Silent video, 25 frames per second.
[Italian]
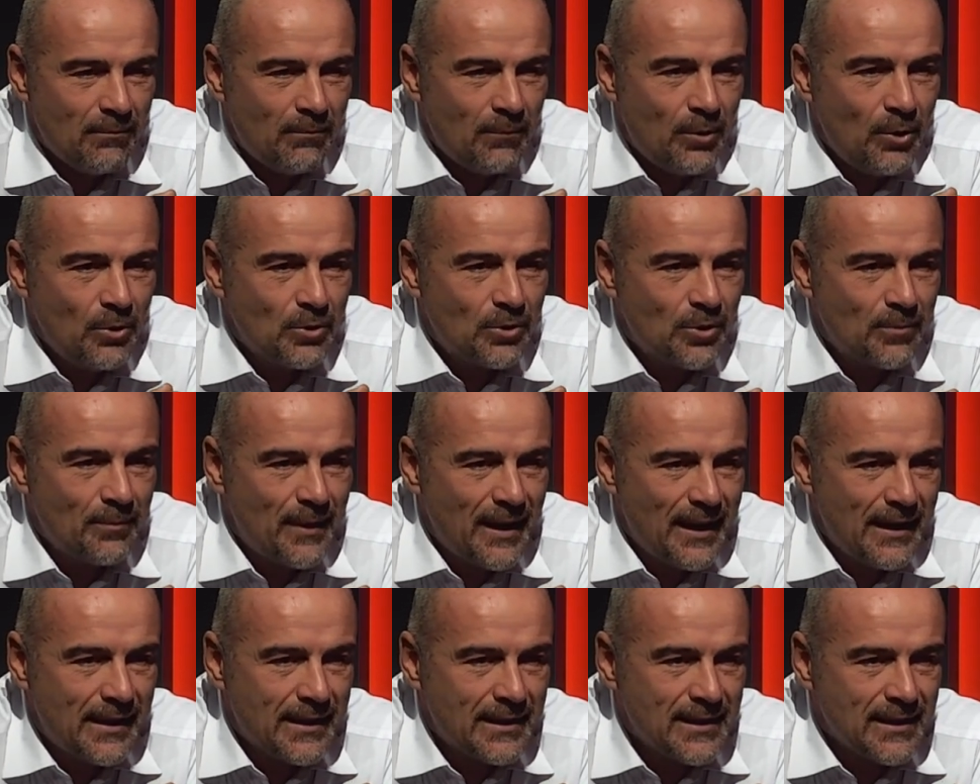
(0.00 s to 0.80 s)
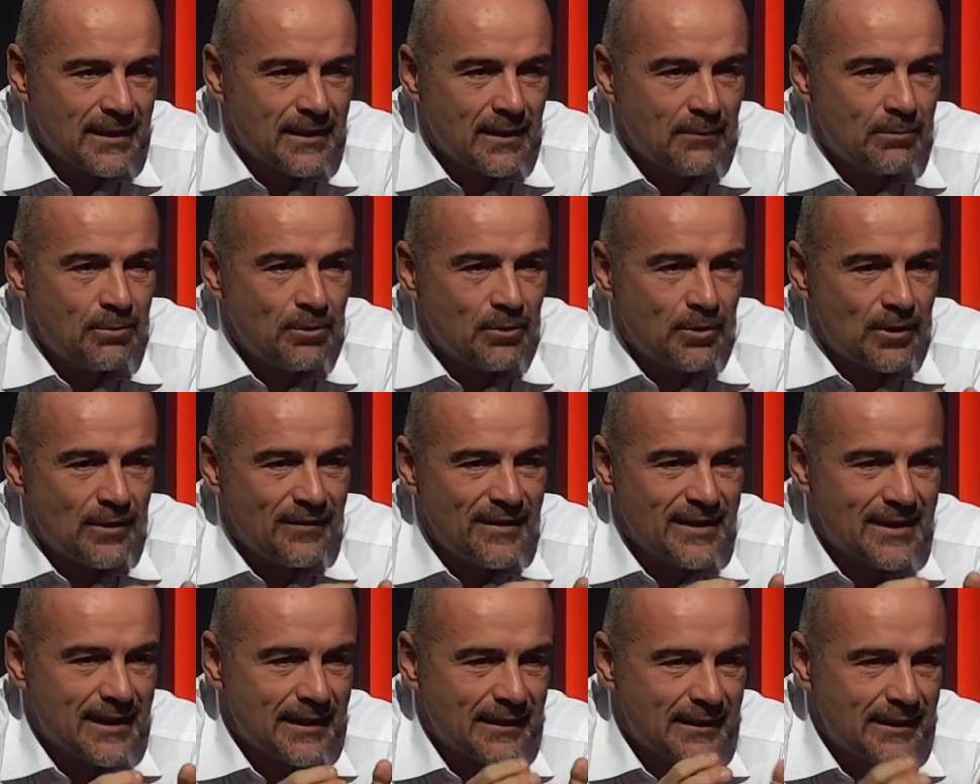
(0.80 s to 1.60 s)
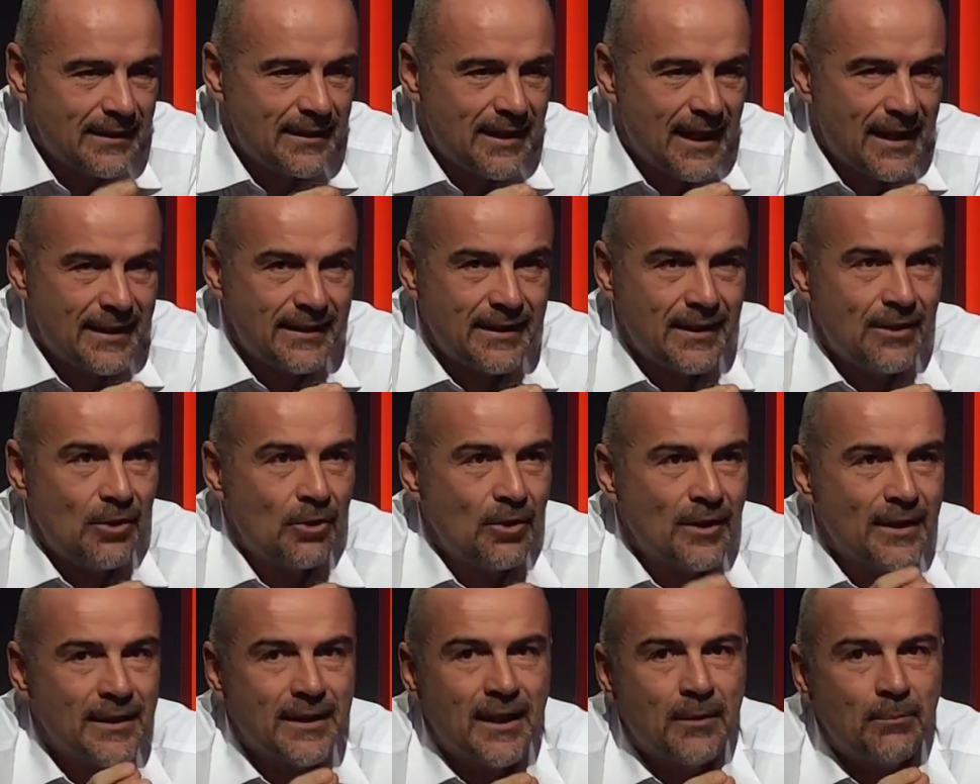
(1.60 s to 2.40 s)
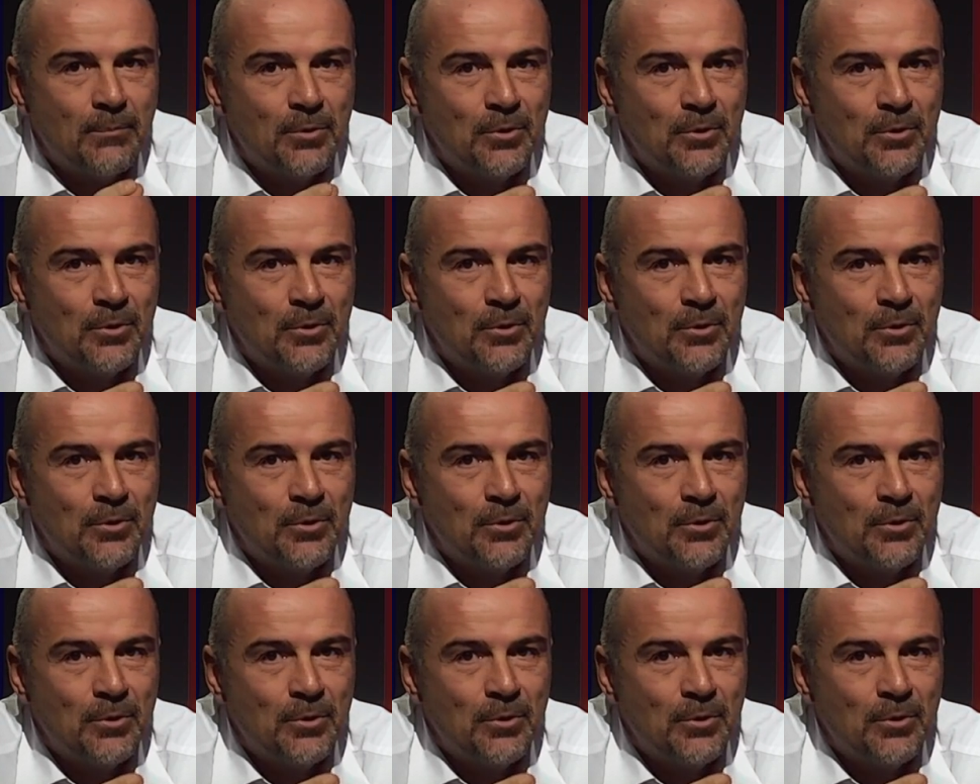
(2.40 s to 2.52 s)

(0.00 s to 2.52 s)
molto belli sia dal punto di vista didattico che dal